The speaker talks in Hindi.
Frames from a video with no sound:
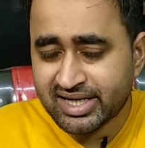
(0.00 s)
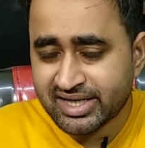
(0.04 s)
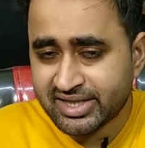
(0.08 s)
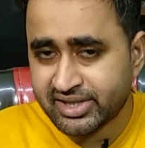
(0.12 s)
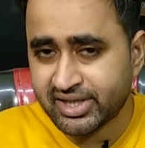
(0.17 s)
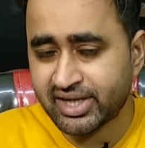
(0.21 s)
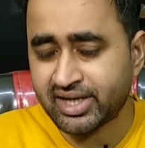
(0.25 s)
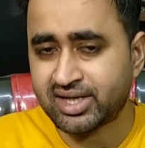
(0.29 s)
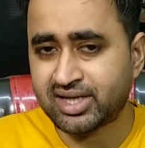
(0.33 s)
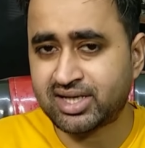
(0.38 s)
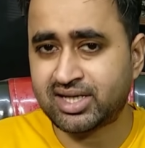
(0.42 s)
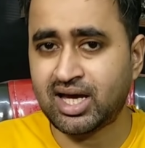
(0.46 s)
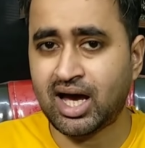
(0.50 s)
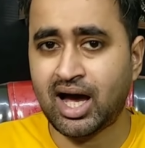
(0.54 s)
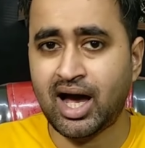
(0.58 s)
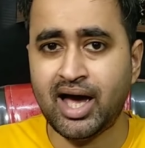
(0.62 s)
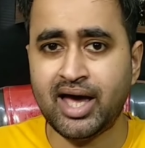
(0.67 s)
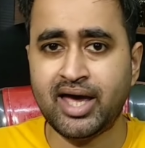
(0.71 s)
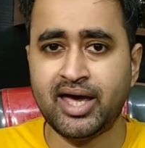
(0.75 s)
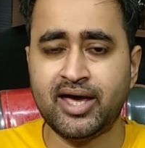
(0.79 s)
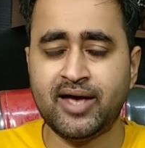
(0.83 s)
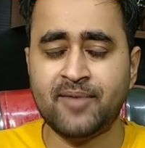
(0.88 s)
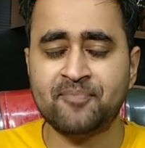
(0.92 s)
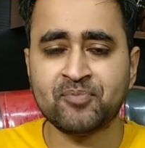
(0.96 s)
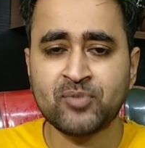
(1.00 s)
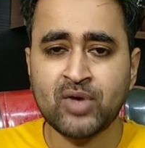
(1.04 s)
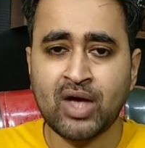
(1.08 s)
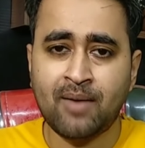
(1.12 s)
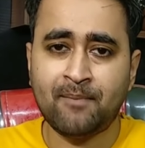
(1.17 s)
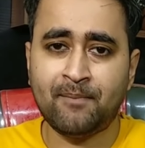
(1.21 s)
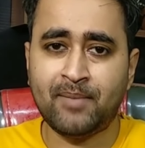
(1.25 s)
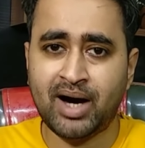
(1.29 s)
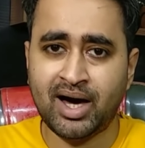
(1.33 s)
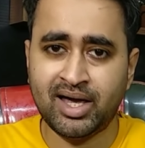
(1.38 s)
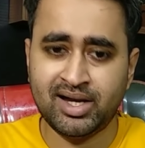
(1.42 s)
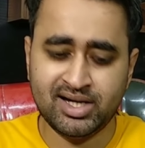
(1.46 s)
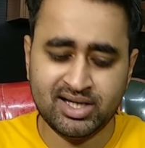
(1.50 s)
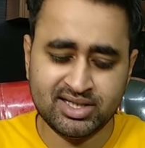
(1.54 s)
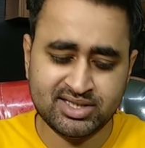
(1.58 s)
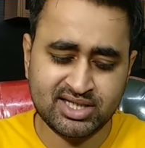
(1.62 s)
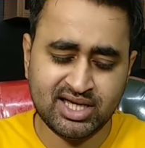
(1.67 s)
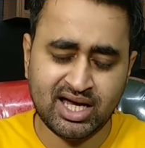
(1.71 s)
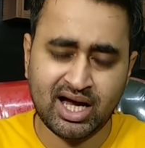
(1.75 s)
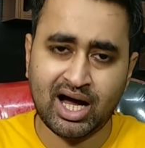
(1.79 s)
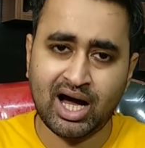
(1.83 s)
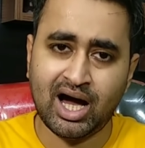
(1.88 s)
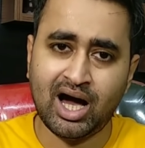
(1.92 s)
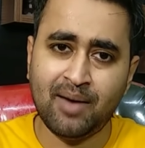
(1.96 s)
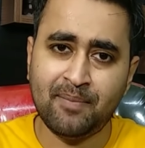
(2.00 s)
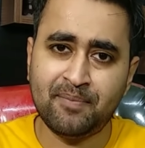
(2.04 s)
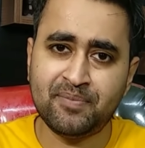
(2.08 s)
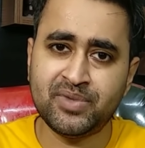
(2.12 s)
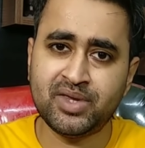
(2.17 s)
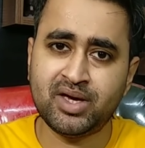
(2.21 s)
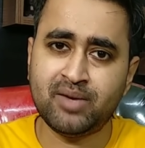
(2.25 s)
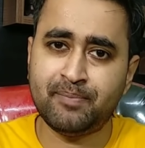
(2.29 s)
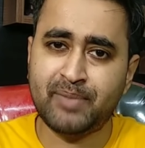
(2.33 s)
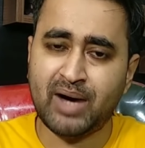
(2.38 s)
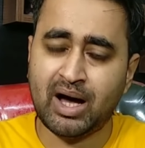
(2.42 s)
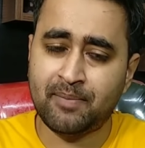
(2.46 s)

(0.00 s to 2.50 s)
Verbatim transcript: ट्रिक क्या है मान लीजिए आपने